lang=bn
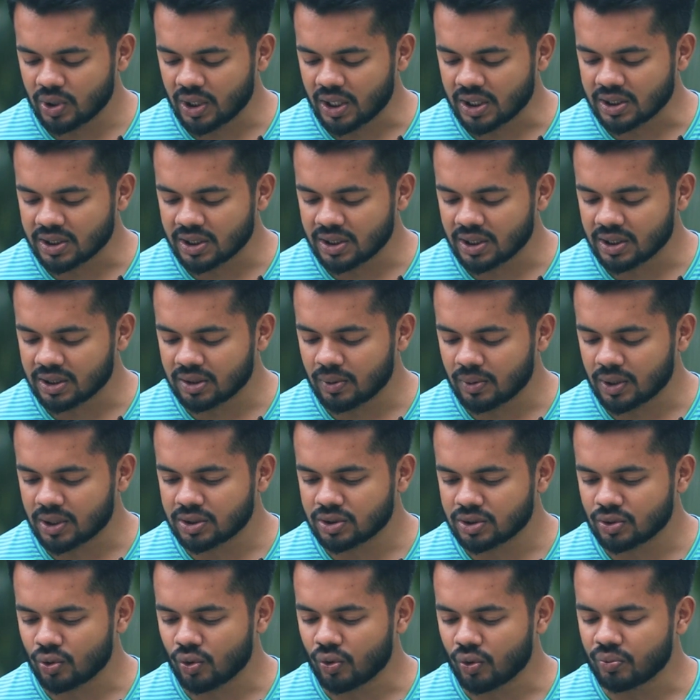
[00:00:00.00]
চলে আসলে দেখতে
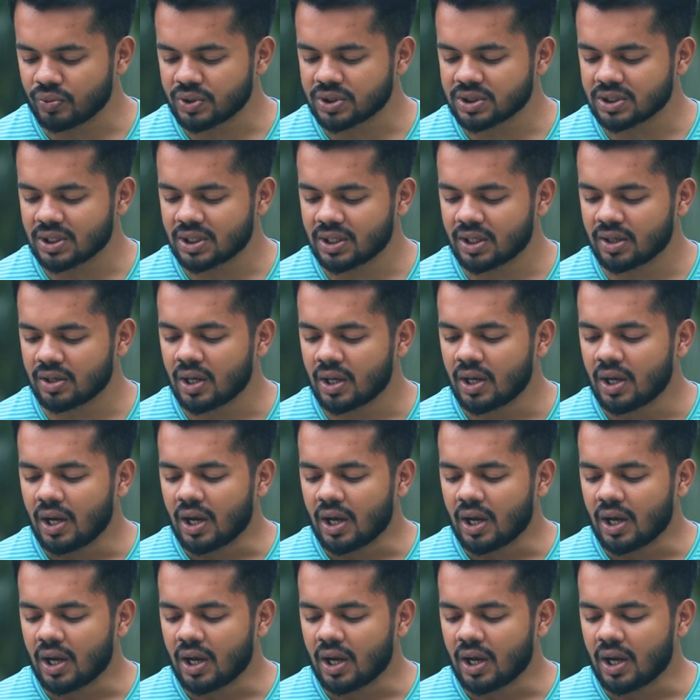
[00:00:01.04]
পাচ্ছেন হোম স্ক্রিনের